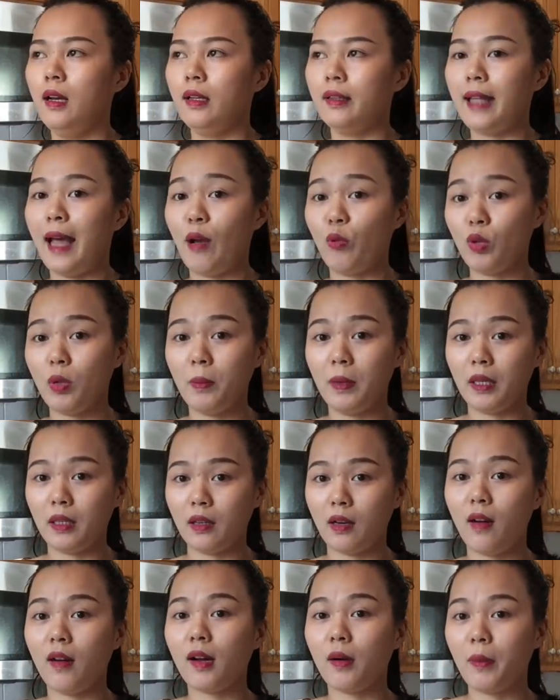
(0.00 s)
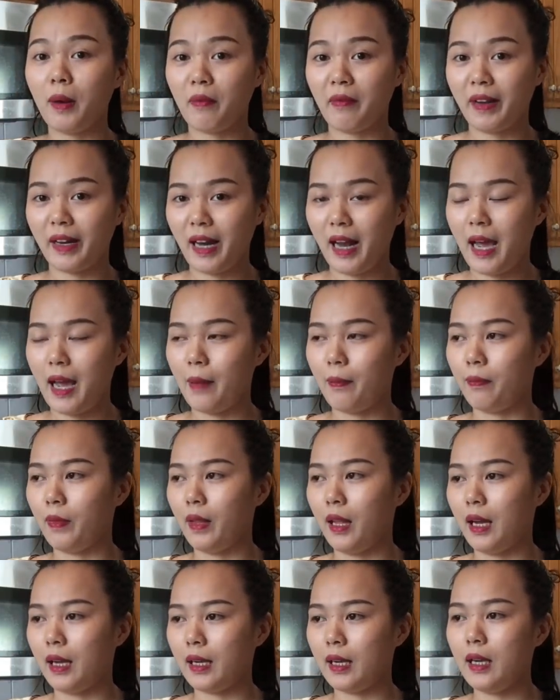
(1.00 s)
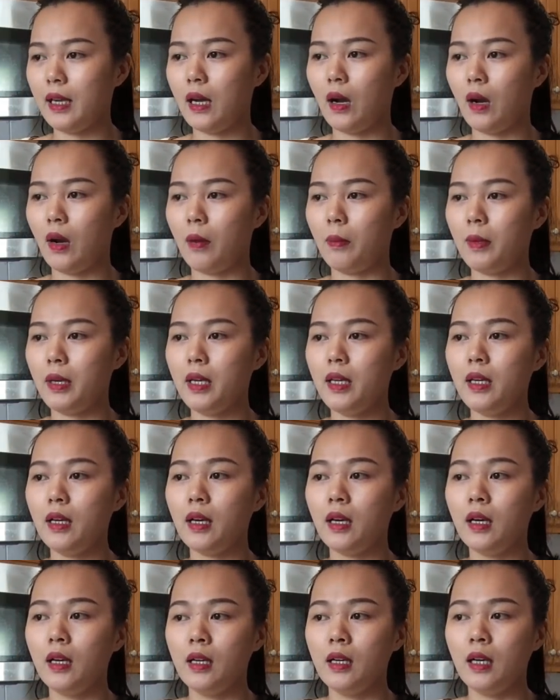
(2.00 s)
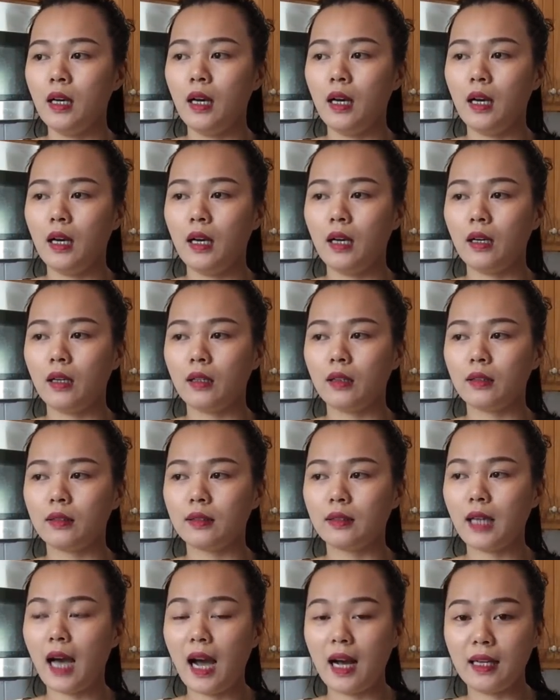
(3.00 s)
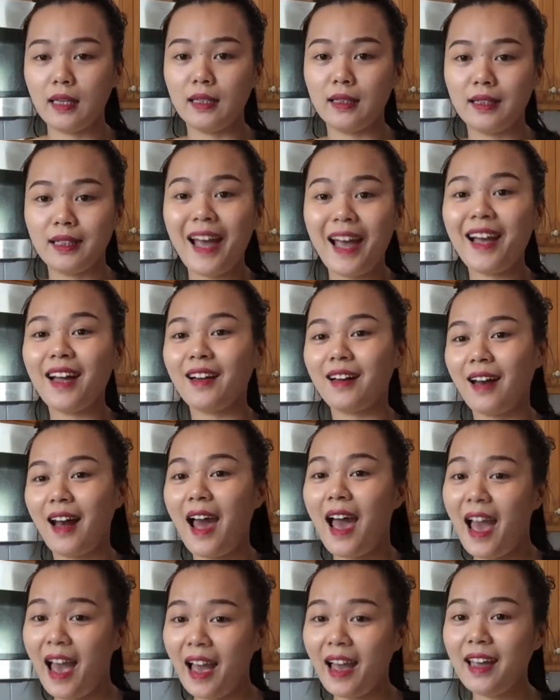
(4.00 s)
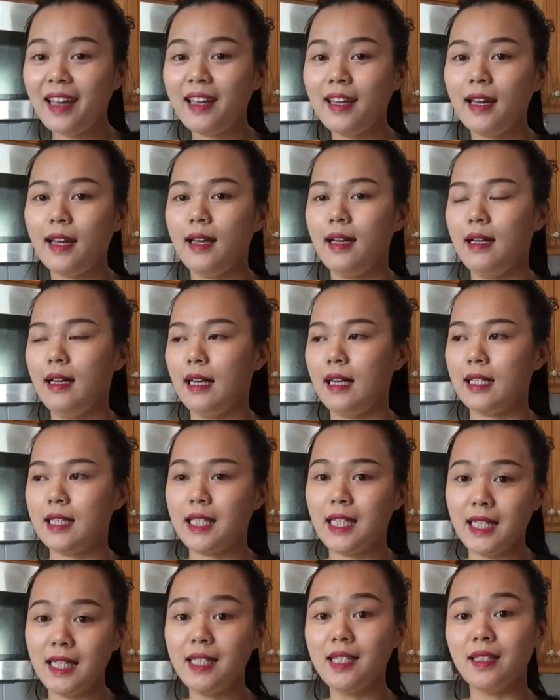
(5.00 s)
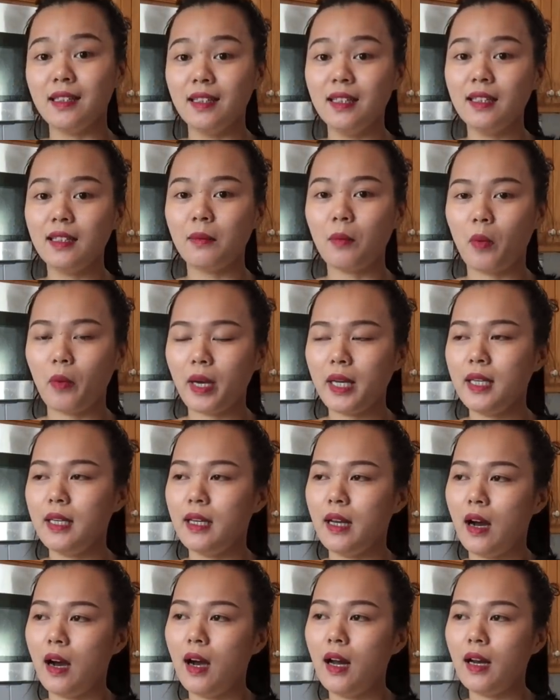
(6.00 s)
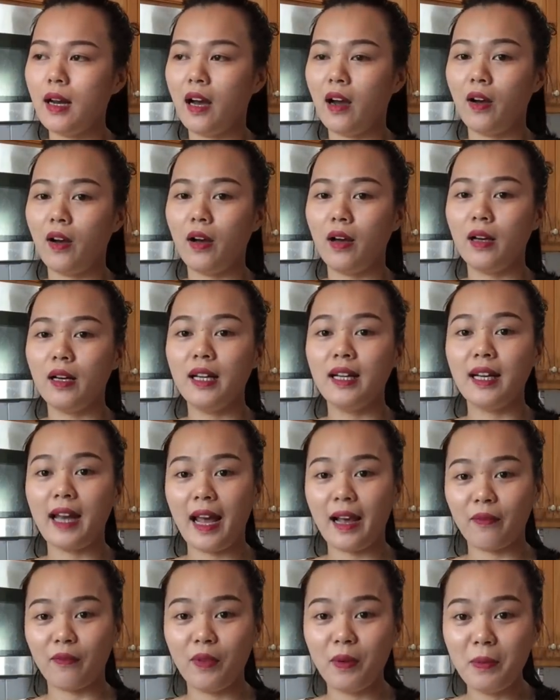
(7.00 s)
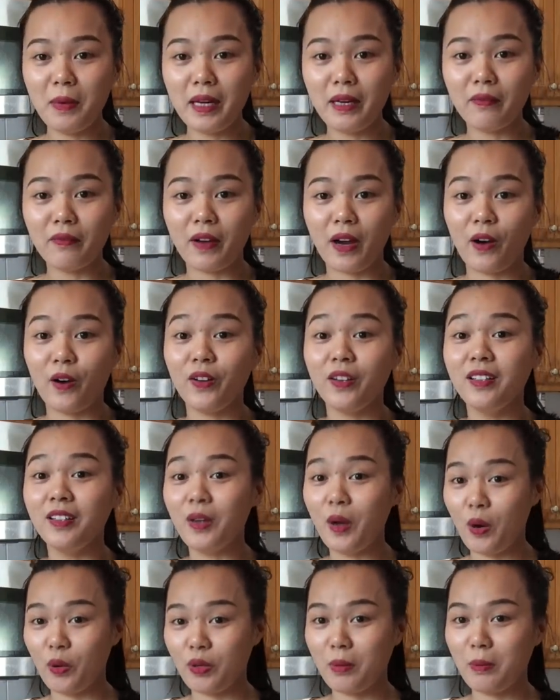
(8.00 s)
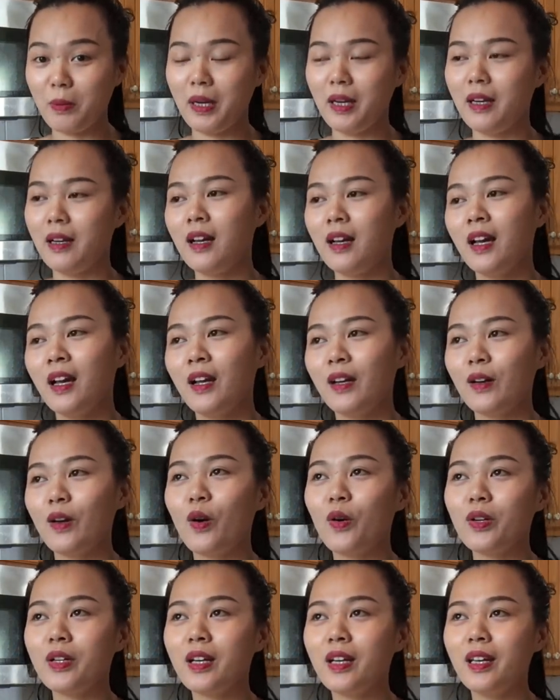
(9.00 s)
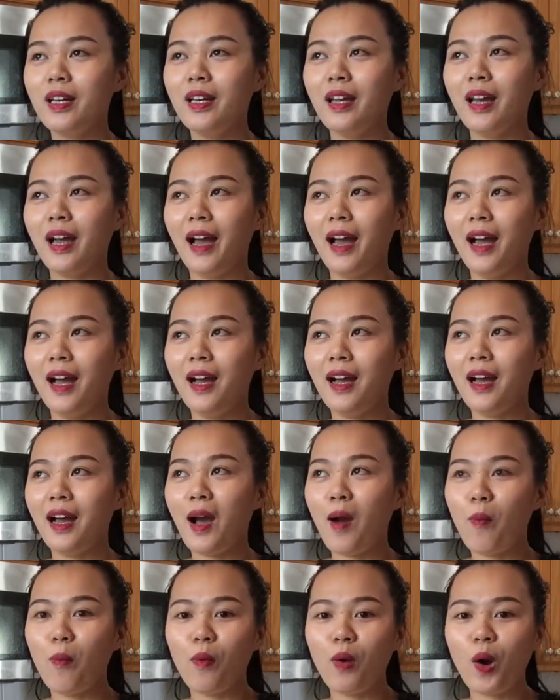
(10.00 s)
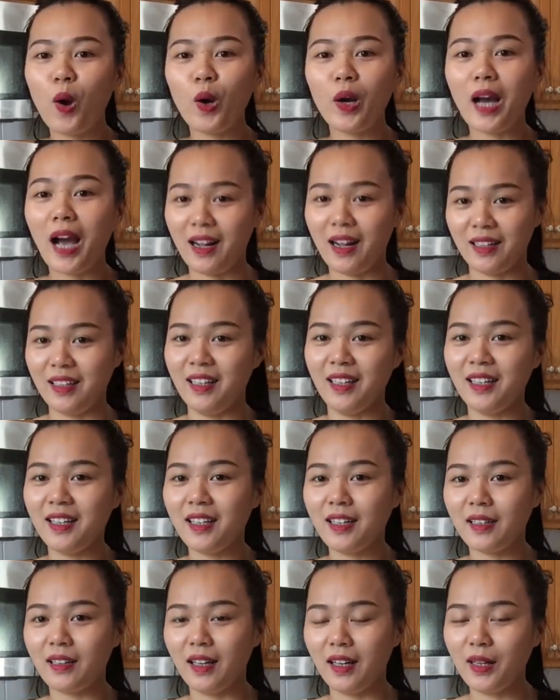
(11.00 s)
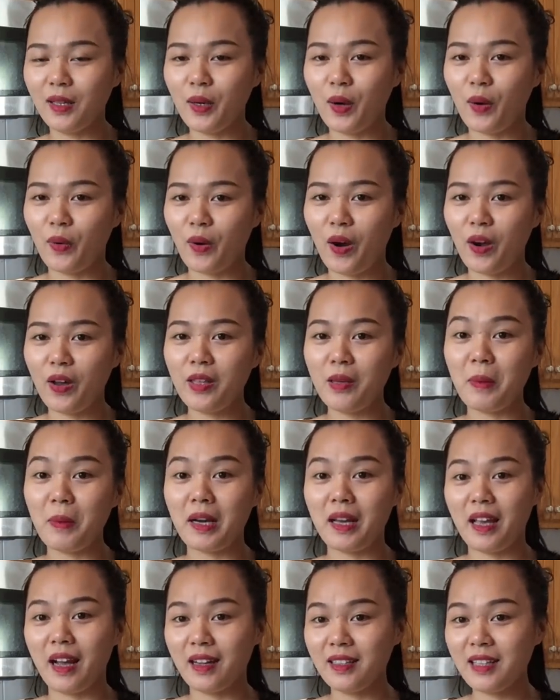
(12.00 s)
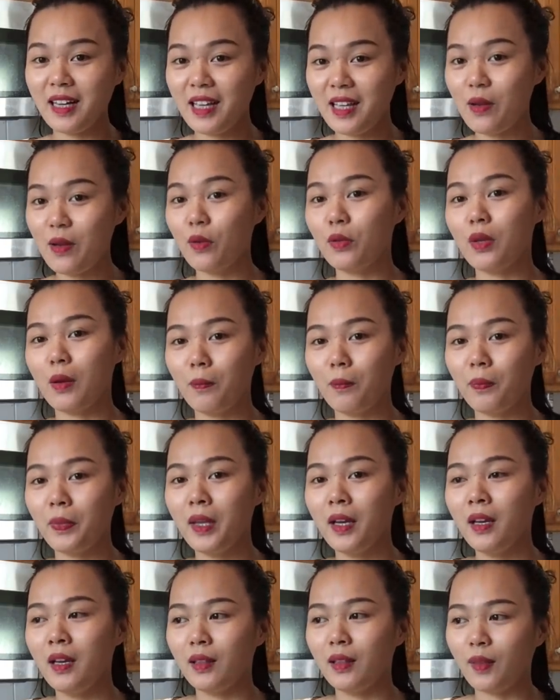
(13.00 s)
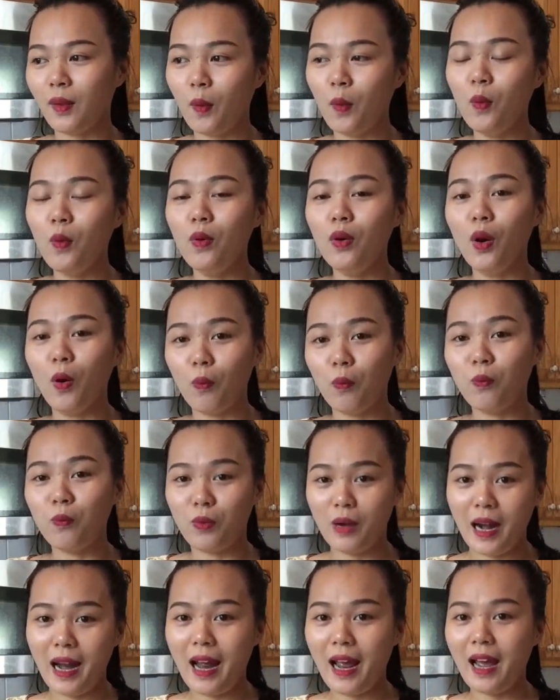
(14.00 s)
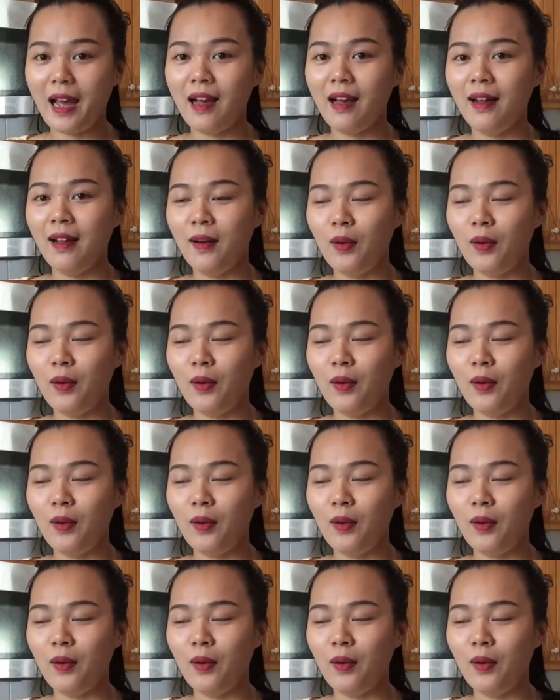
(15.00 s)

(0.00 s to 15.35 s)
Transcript: tạo cho mình có công ăn việc làm, là cái họ mới cần cắt like hay là chỉnh sửa một cái gì đó là họ liên lạc với Minh và họ đưa đồ cho Minh. Đôi khi hả không có cần những cái đồ đó, nhưng mà vẫn đi vô trong tủ lục ra